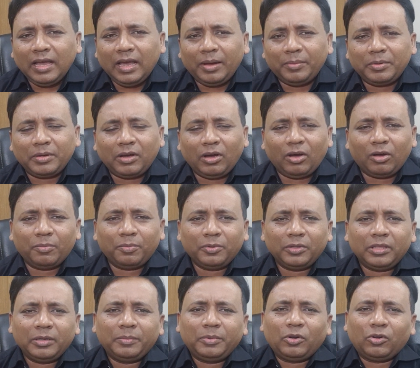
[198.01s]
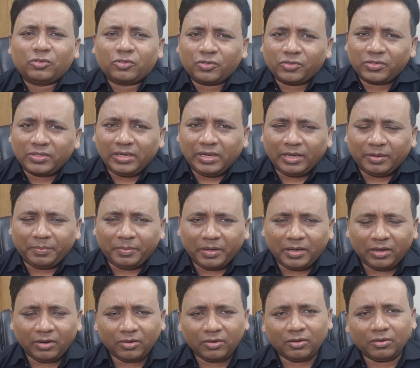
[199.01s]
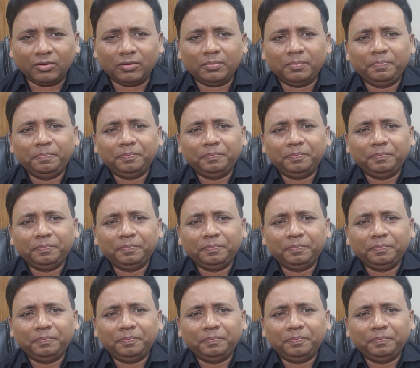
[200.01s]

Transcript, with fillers: আপনি খাওয়ার পর দেখবেন অস্বস্তি লাগবে কারো কারো